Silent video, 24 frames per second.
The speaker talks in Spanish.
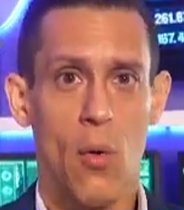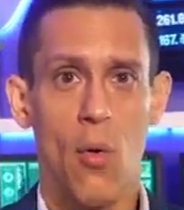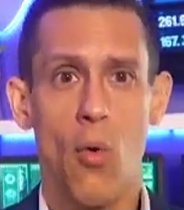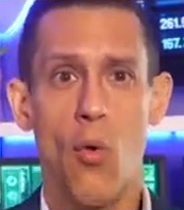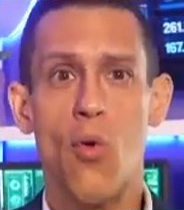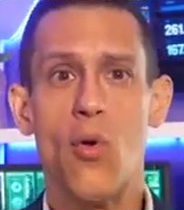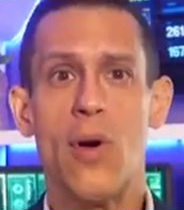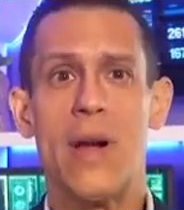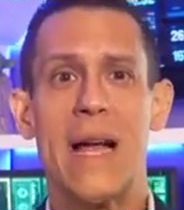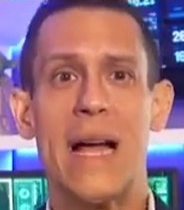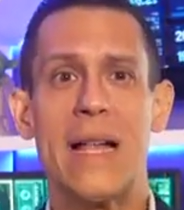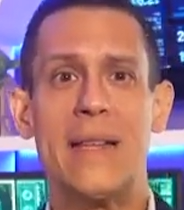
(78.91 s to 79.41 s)

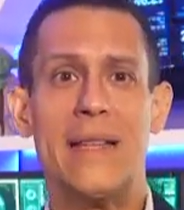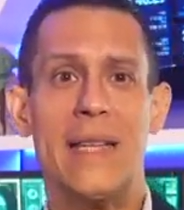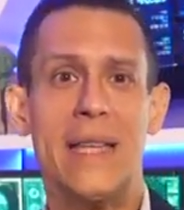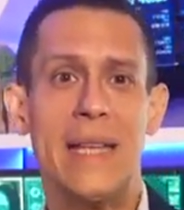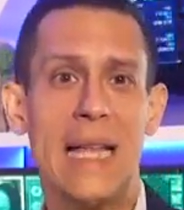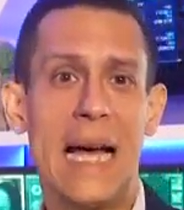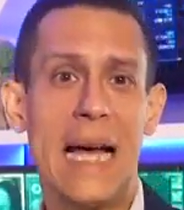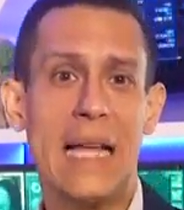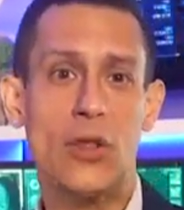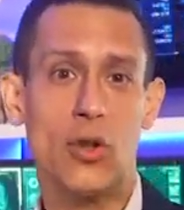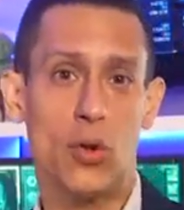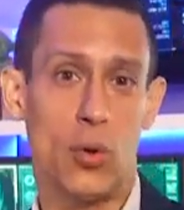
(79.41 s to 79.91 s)
un
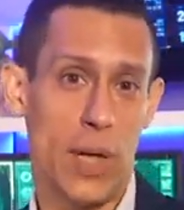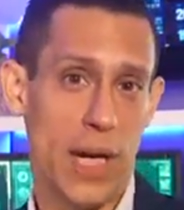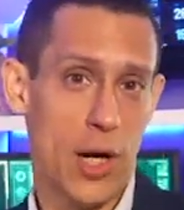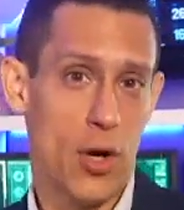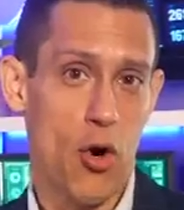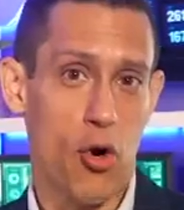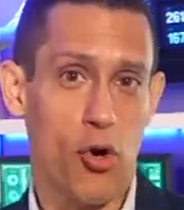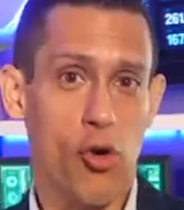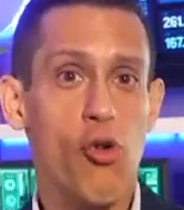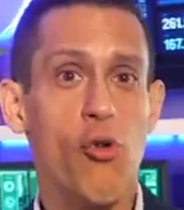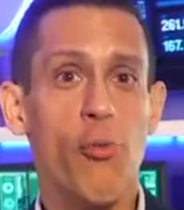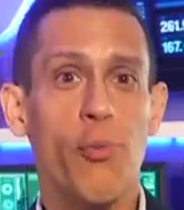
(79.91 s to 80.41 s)
candidato es
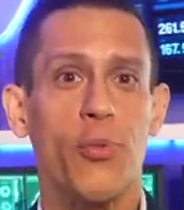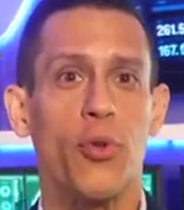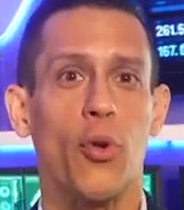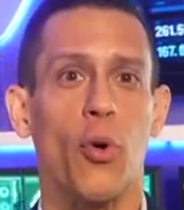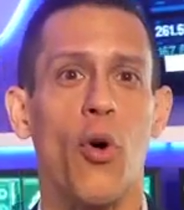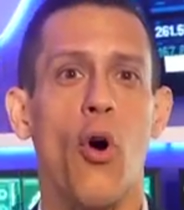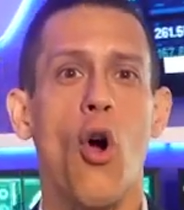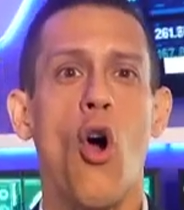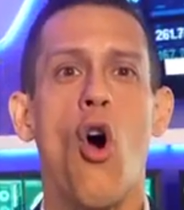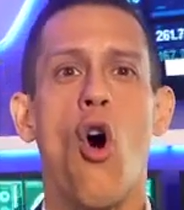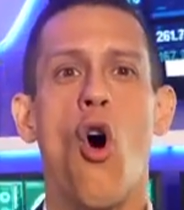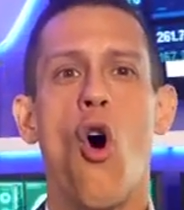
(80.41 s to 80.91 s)

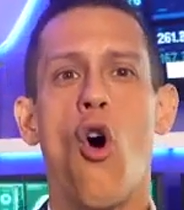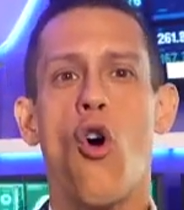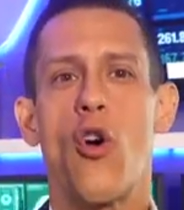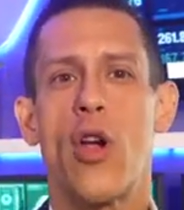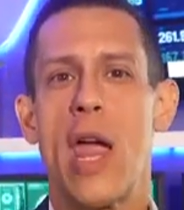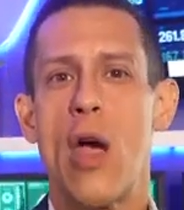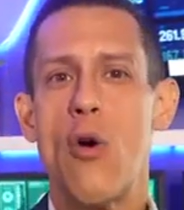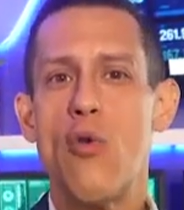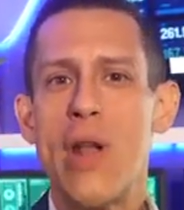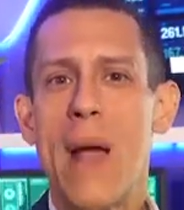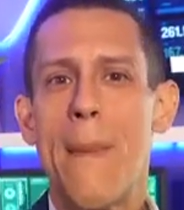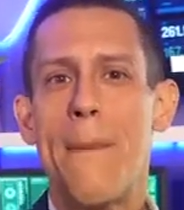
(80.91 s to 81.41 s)
corrupto o
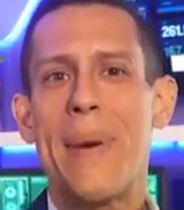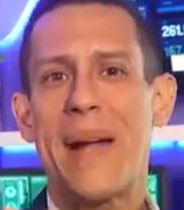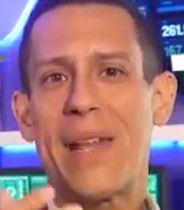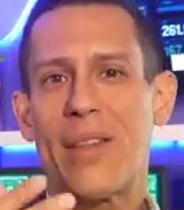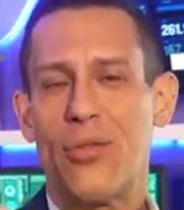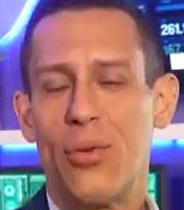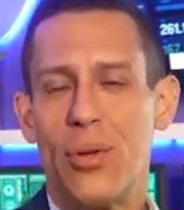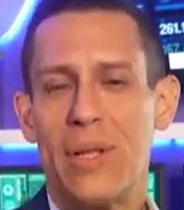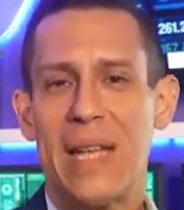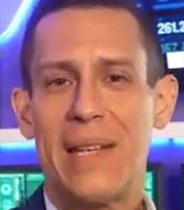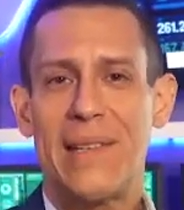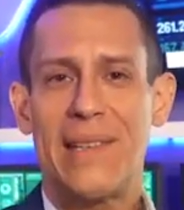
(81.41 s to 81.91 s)
que una
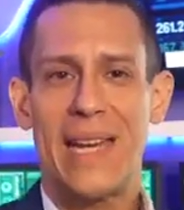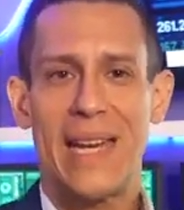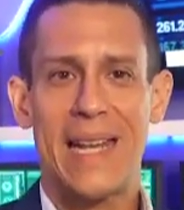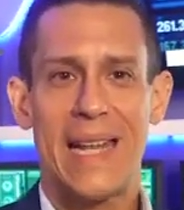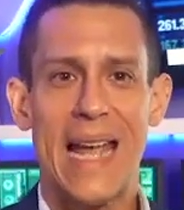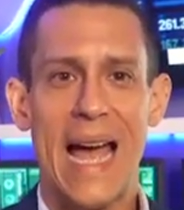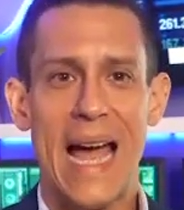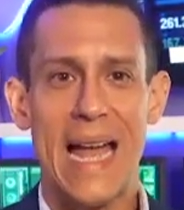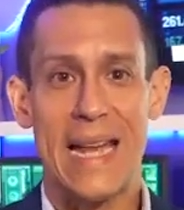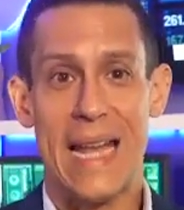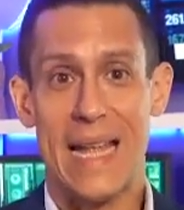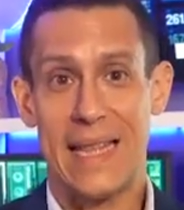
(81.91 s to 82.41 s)
persona
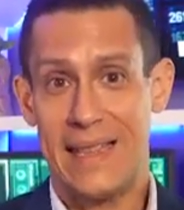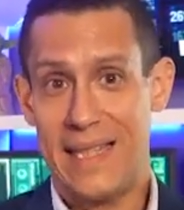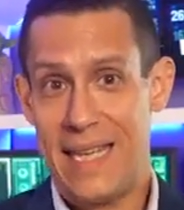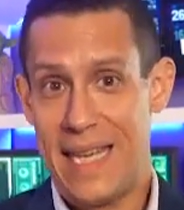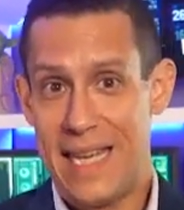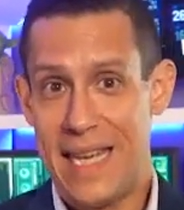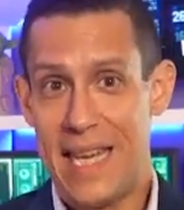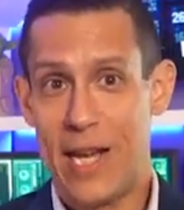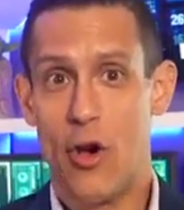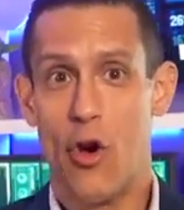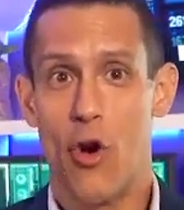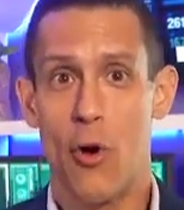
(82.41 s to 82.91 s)
cercana
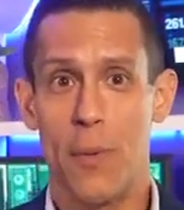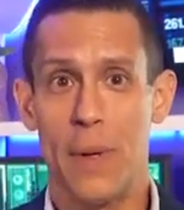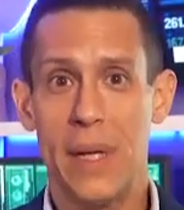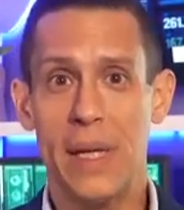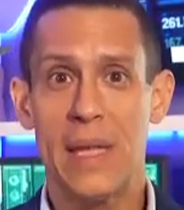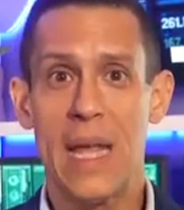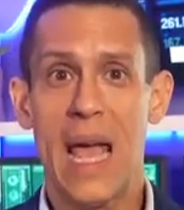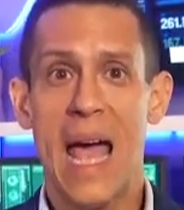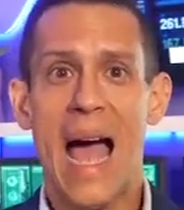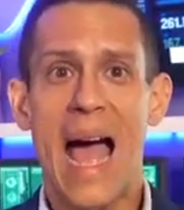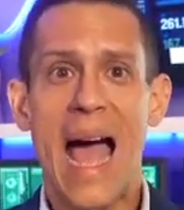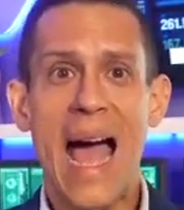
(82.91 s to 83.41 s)
tiene
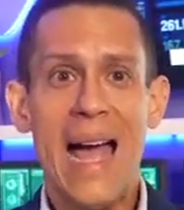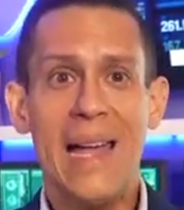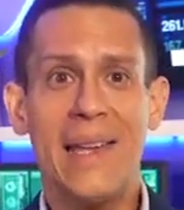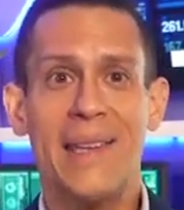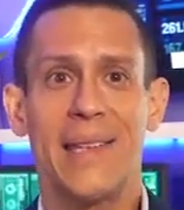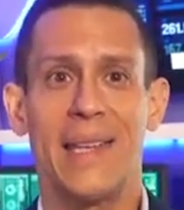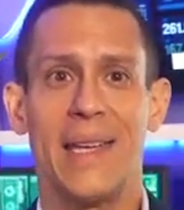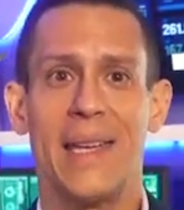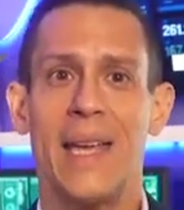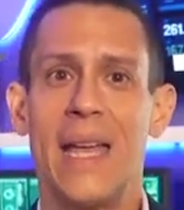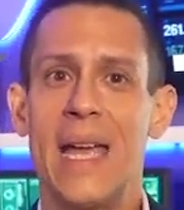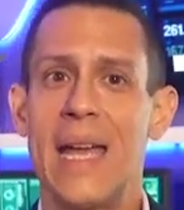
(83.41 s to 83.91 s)
COVID
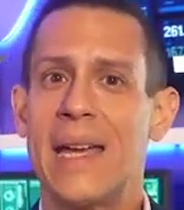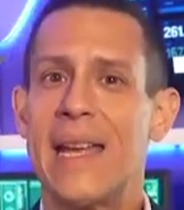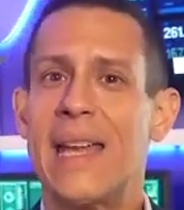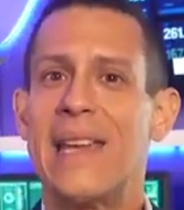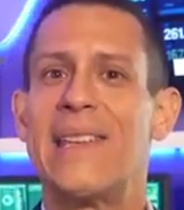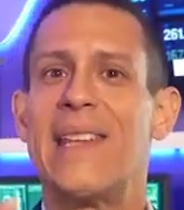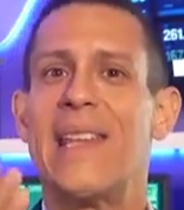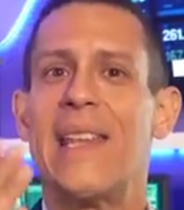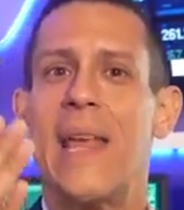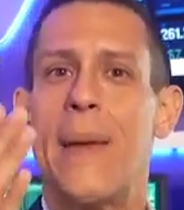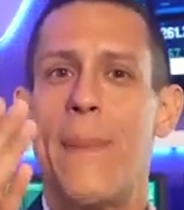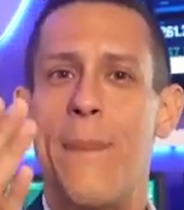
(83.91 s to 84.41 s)
hace que
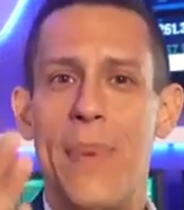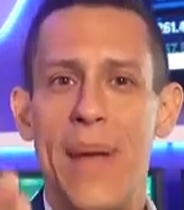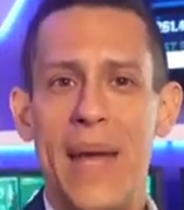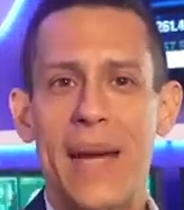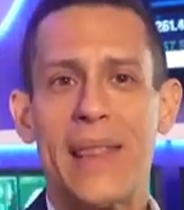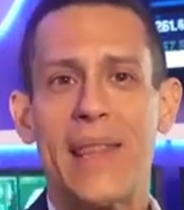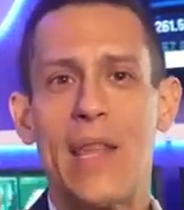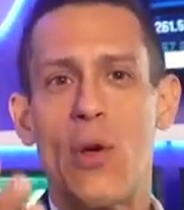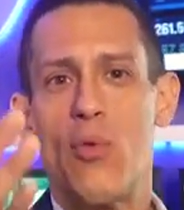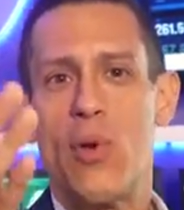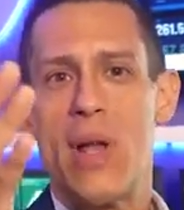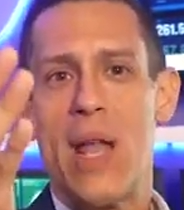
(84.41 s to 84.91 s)
se
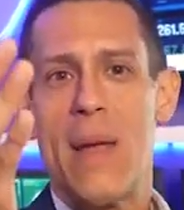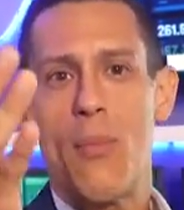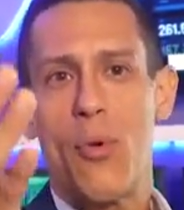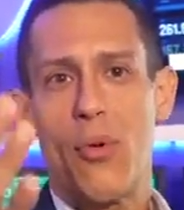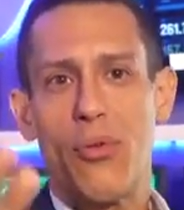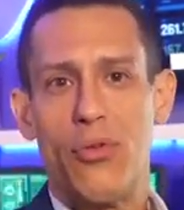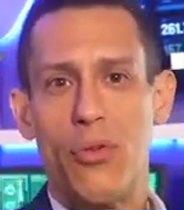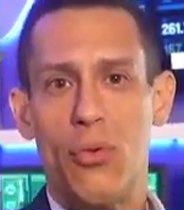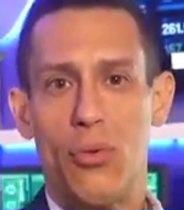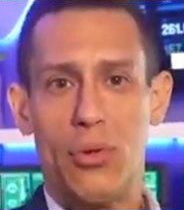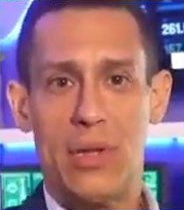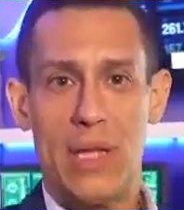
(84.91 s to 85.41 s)
despierte una
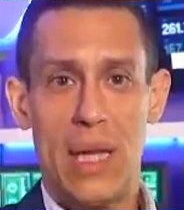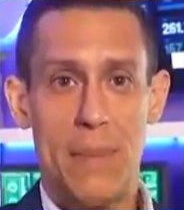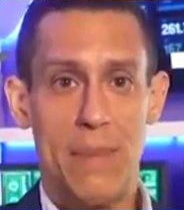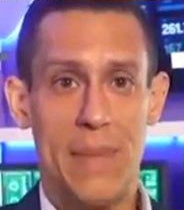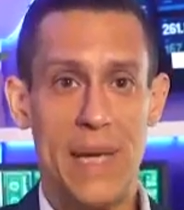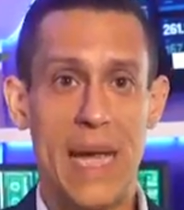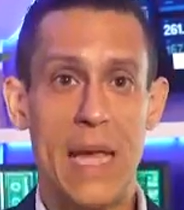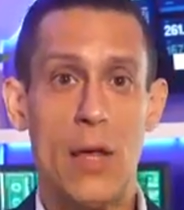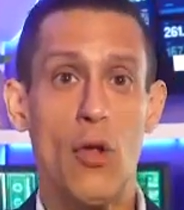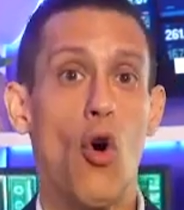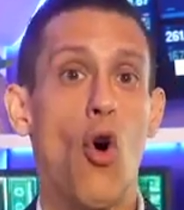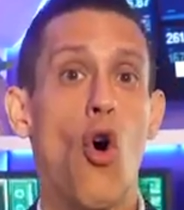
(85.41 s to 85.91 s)
emoción de
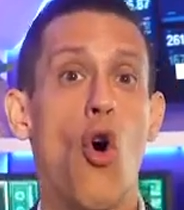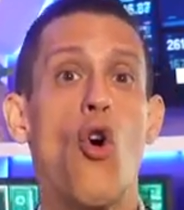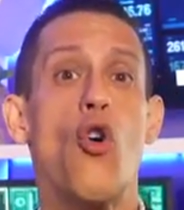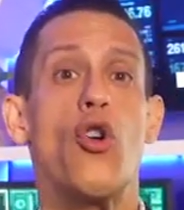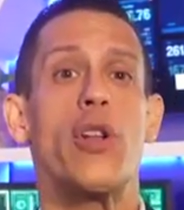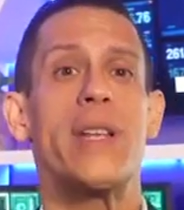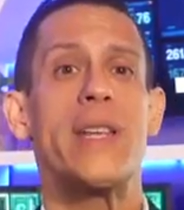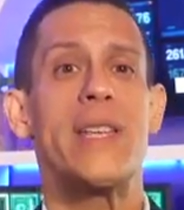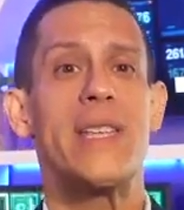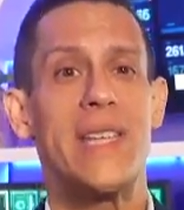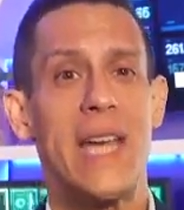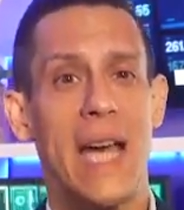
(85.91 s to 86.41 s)
miedo o
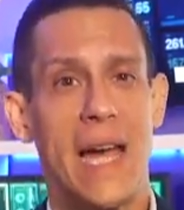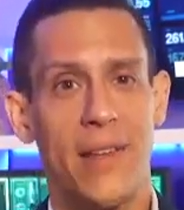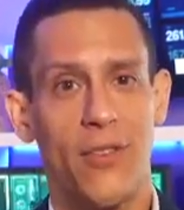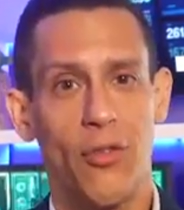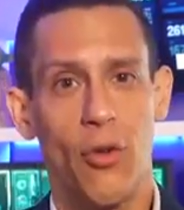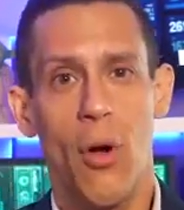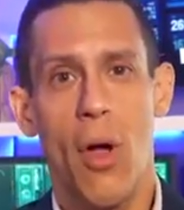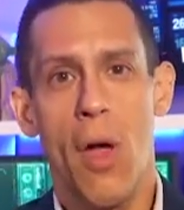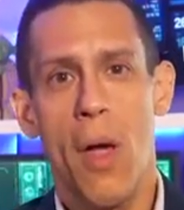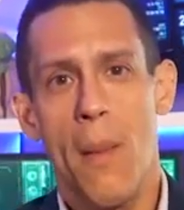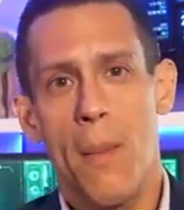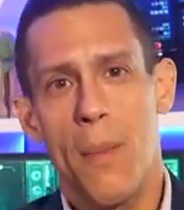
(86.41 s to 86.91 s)

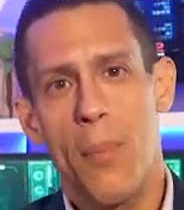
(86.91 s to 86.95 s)
rechazo